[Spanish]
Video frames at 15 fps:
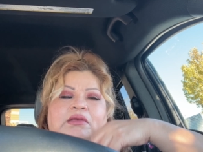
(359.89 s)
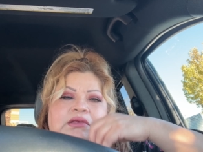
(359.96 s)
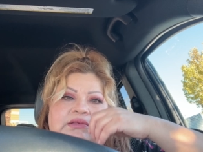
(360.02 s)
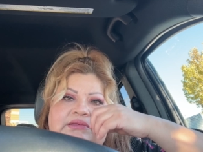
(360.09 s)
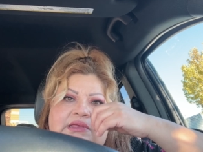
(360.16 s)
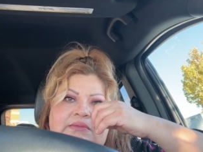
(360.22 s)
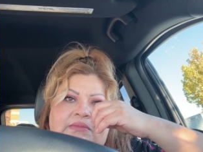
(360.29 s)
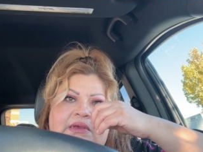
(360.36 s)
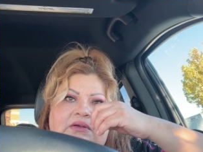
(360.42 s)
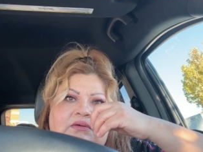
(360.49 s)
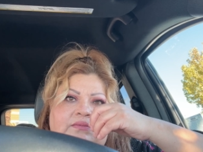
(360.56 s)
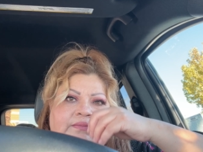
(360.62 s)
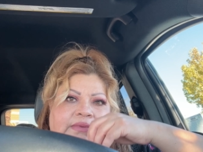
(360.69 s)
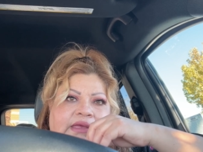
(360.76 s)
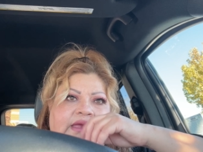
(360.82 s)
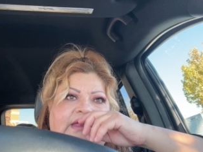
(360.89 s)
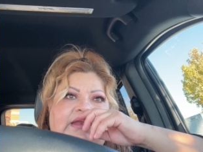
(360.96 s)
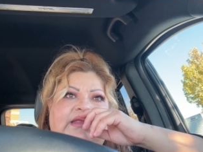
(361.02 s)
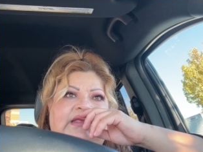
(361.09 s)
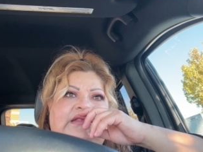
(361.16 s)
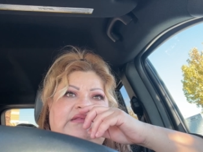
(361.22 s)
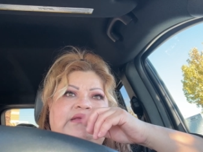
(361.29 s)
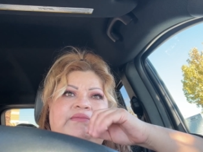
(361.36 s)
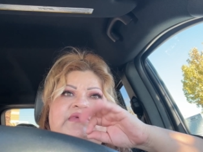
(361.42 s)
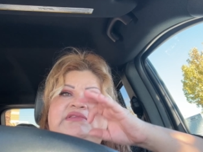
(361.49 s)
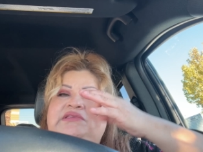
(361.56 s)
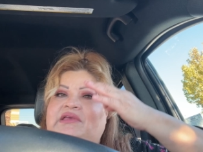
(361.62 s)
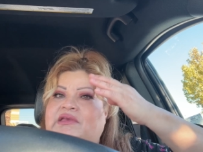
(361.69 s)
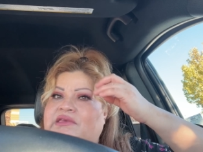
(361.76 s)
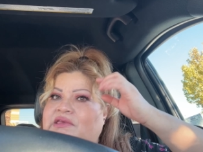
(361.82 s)
si me conviene, si me
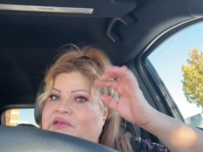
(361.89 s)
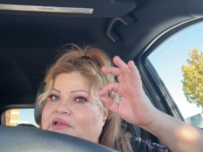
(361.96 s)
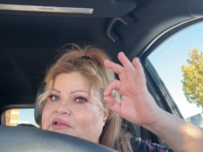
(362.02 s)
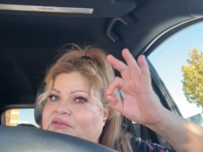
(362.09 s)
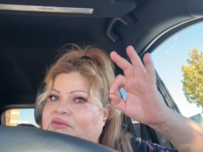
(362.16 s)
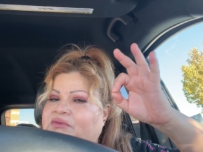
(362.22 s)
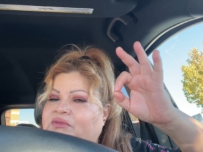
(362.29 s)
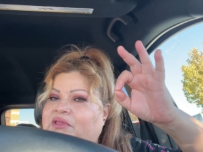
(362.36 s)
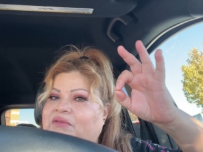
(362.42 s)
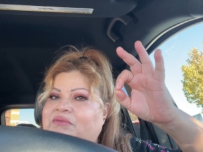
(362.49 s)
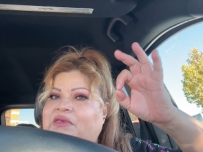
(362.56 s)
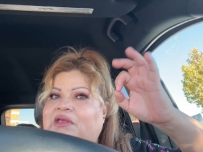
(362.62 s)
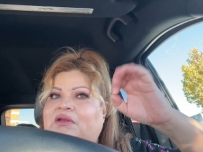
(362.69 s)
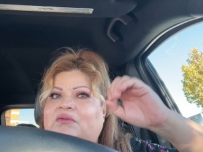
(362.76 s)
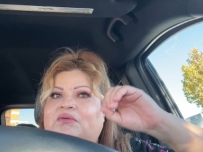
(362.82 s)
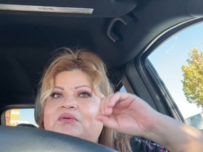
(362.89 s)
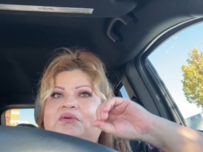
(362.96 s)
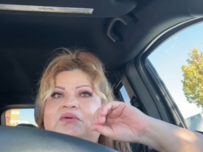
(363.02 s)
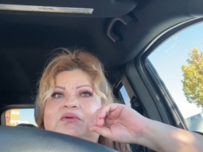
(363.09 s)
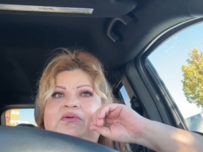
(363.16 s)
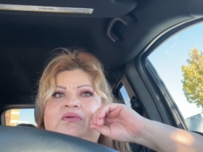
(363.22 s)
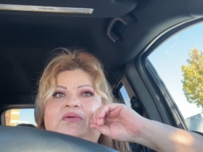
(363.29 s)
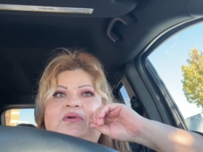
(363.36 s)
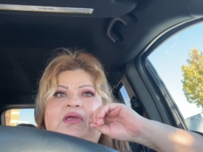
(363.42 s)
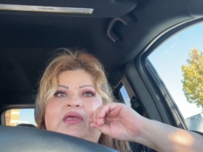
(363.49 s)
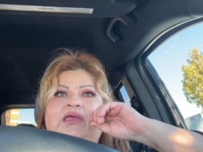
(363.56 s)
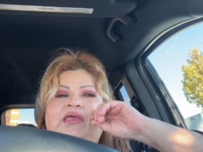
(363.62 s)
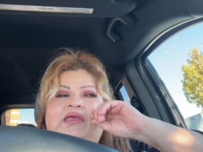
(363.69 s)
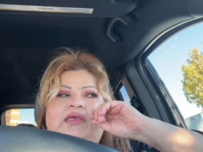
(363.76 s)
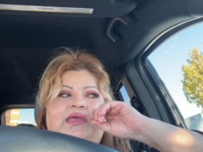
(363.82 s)
sigue llenando todavía el ojo,
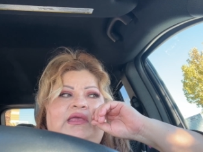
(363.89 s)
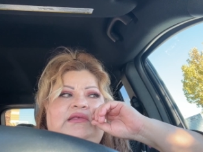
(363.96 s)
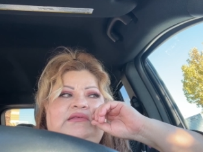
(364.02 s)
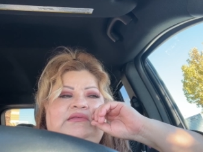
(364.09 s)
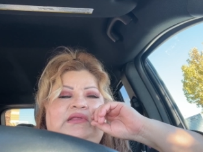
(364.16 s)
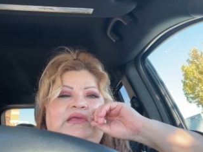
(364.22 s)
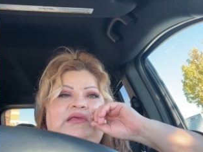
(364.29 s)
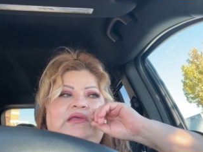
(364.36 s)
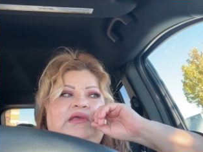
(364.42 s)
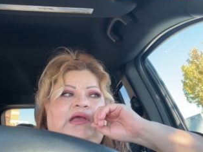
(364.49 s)
este,